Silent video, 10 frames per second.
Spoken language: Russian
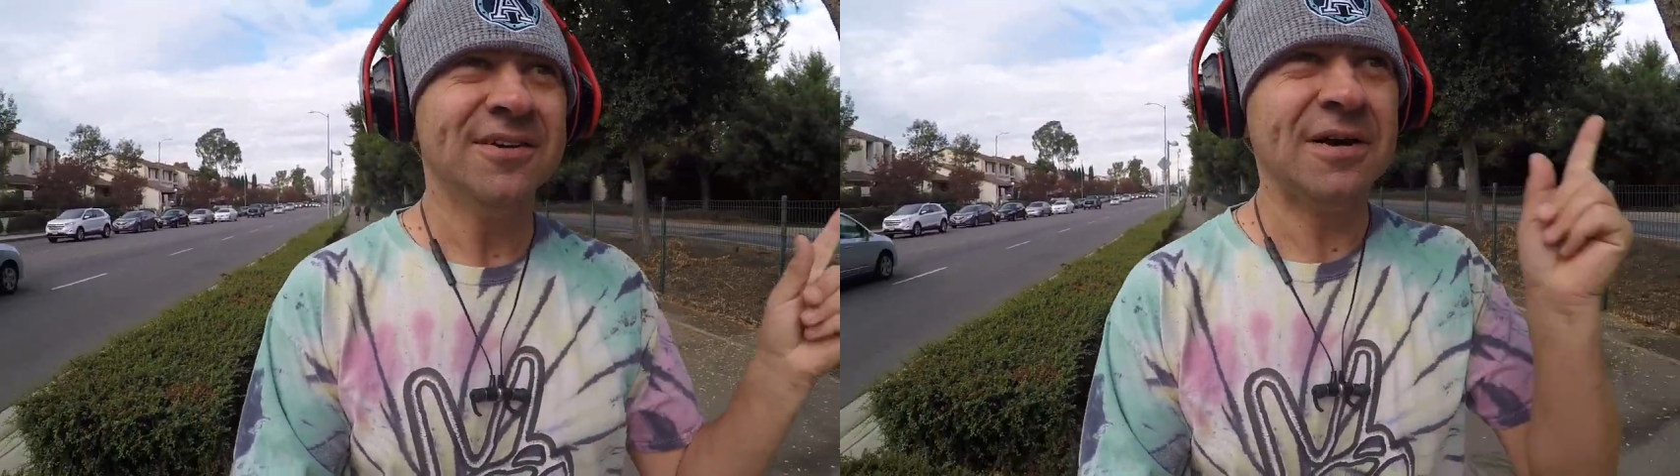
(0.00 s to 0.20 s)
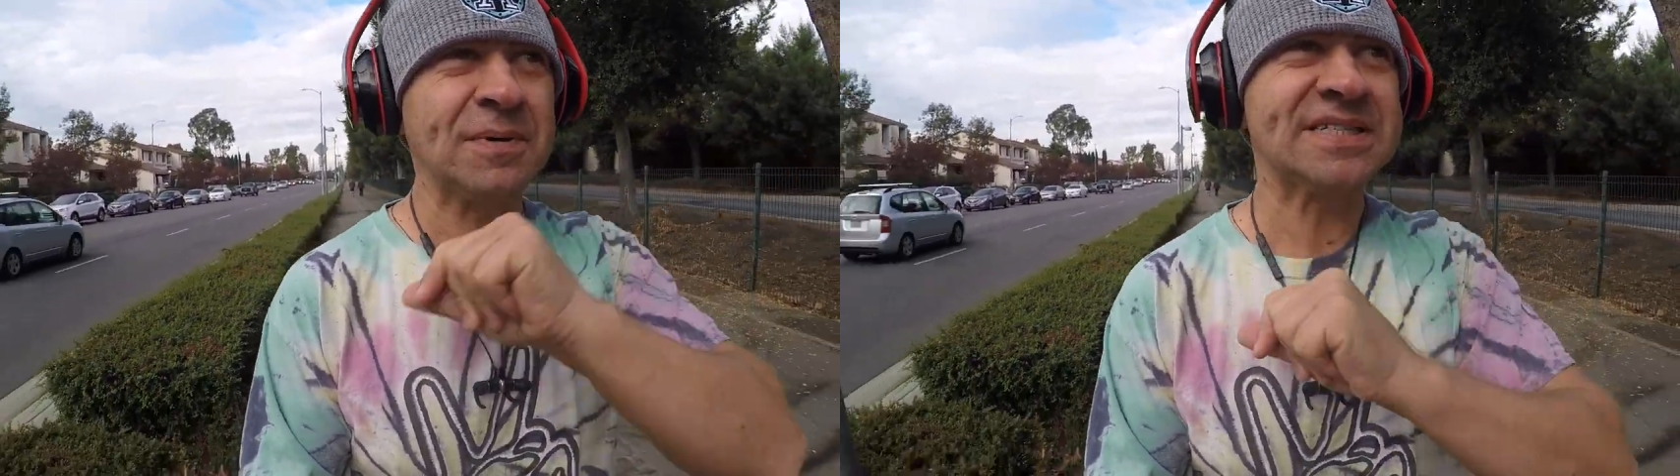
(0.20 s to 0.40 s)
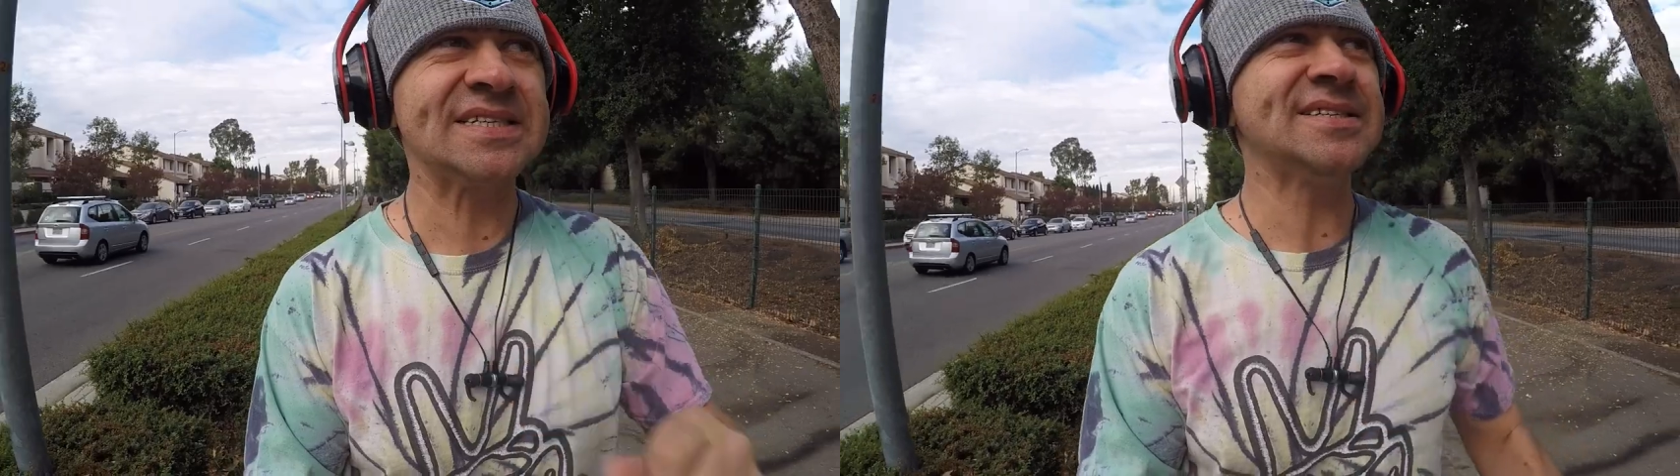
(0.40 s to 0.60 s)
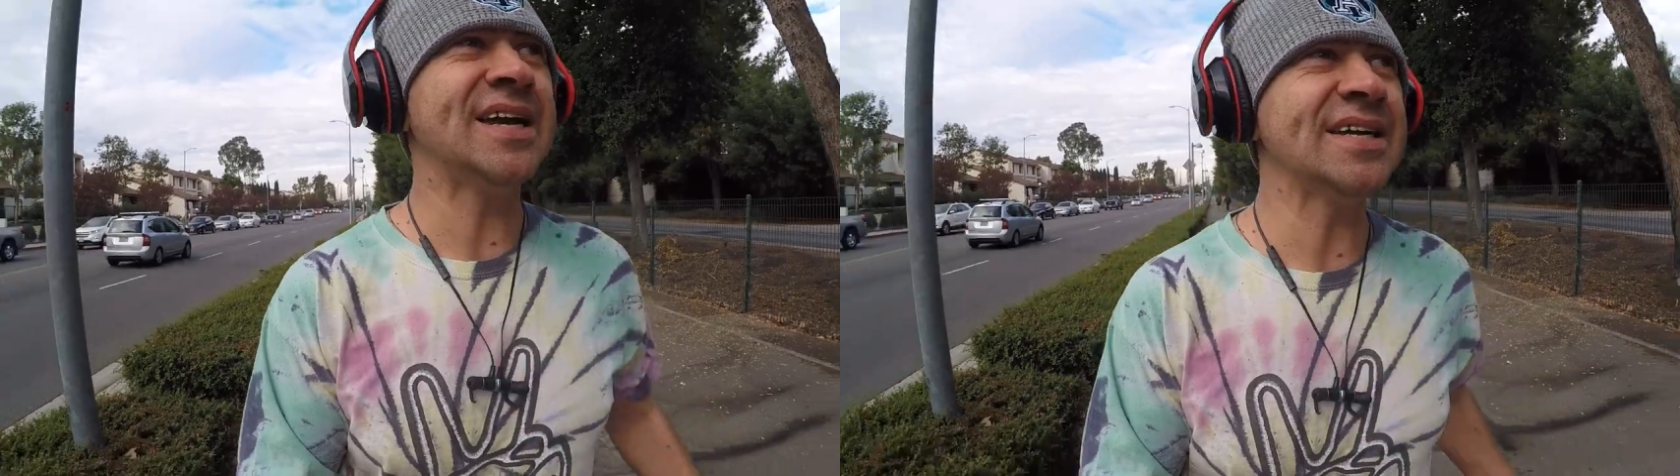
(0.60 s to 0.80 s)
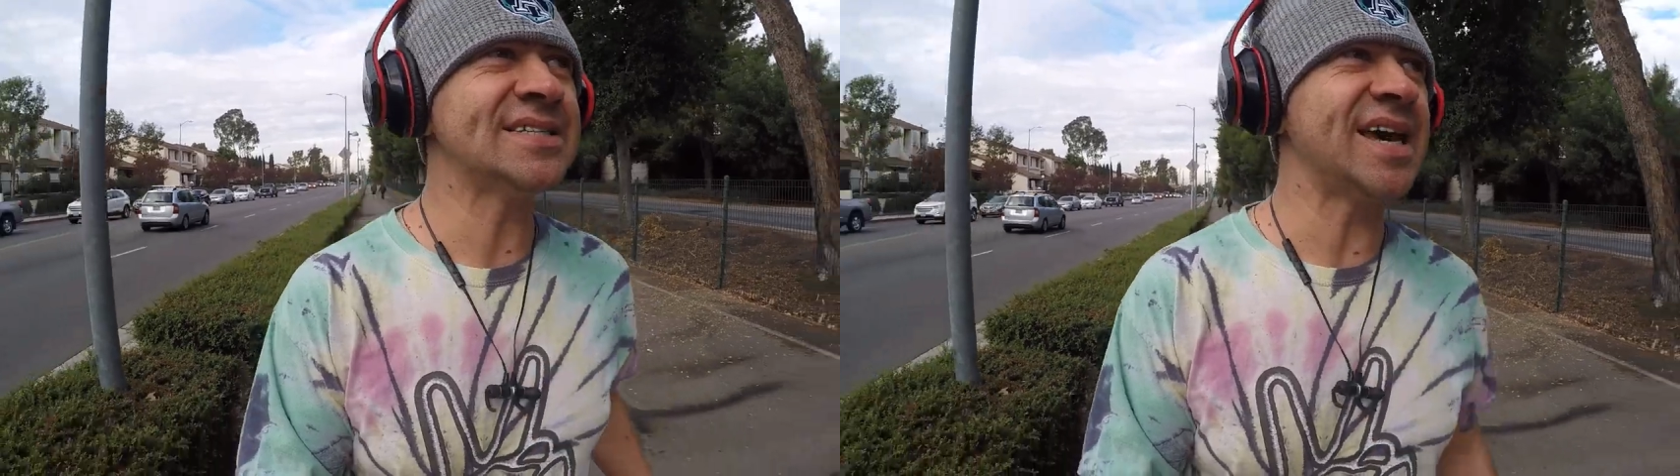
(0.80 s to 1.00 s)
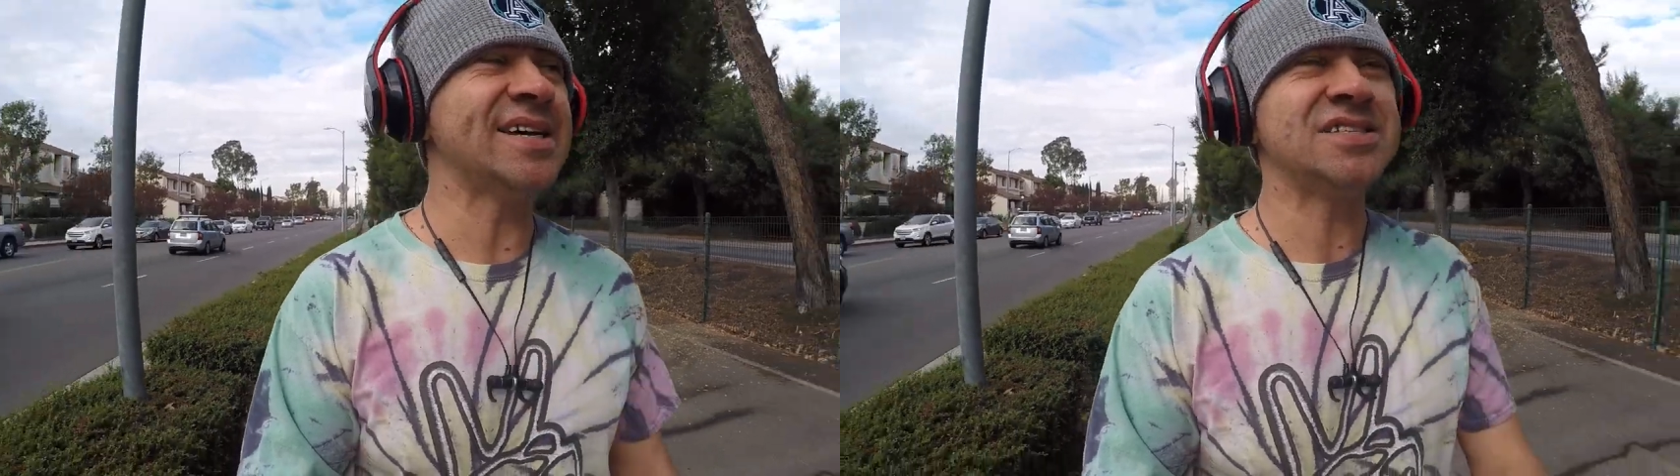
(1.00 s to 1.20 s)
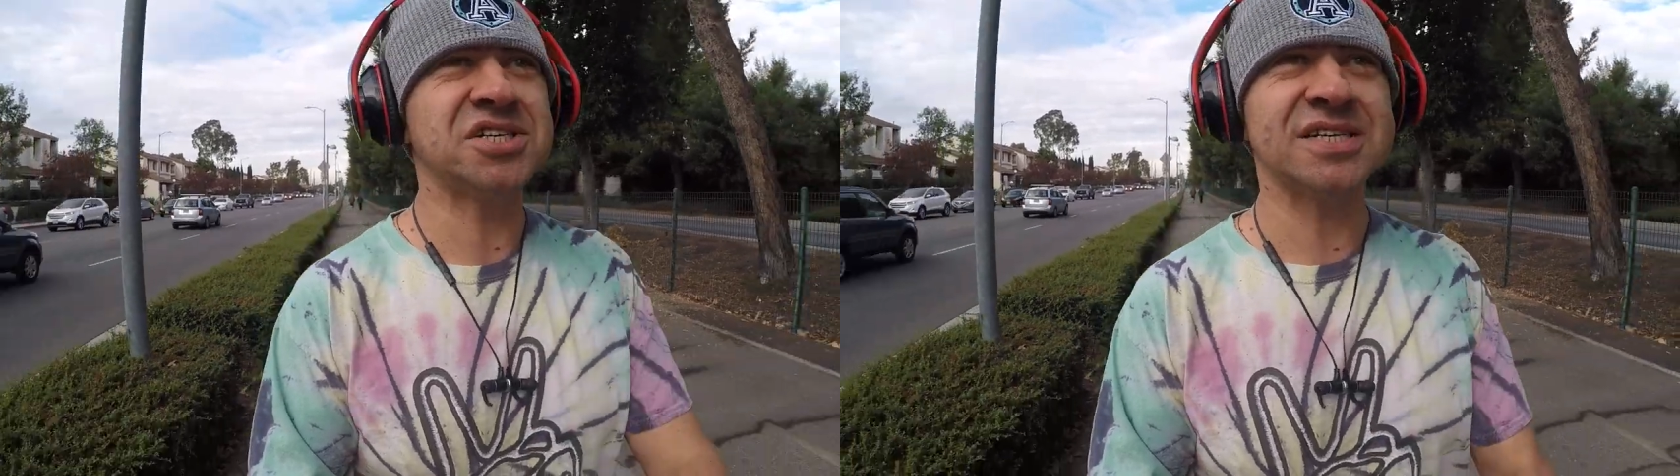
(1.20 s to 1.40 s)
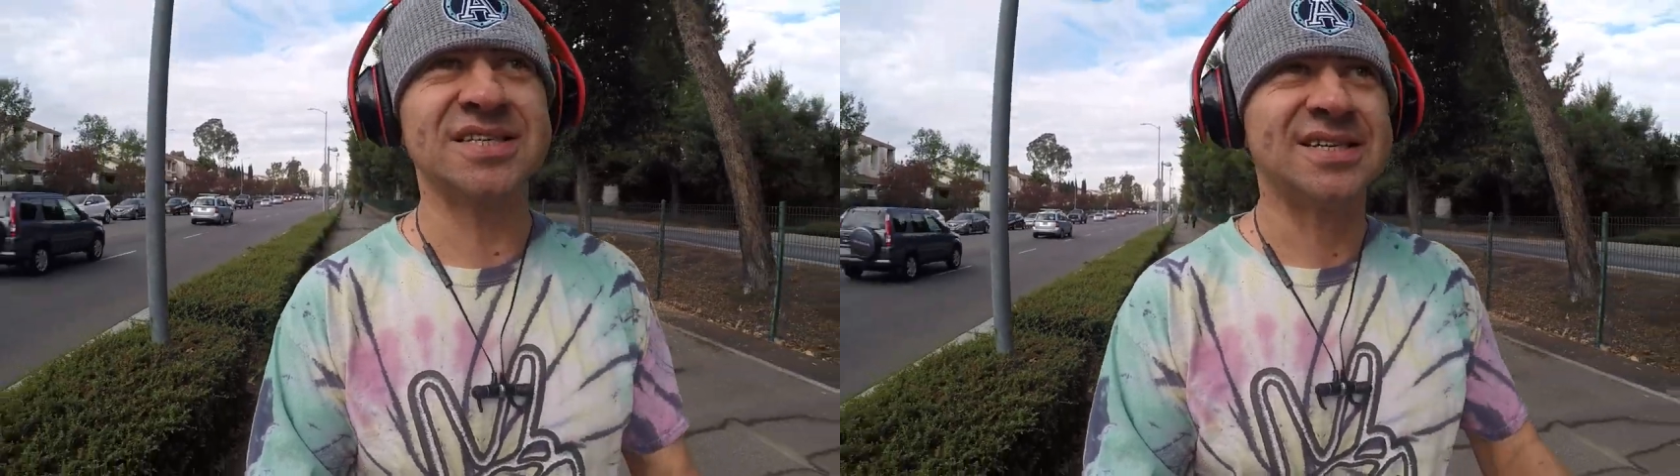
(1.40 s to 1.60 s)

Вы присоединились, я сейчас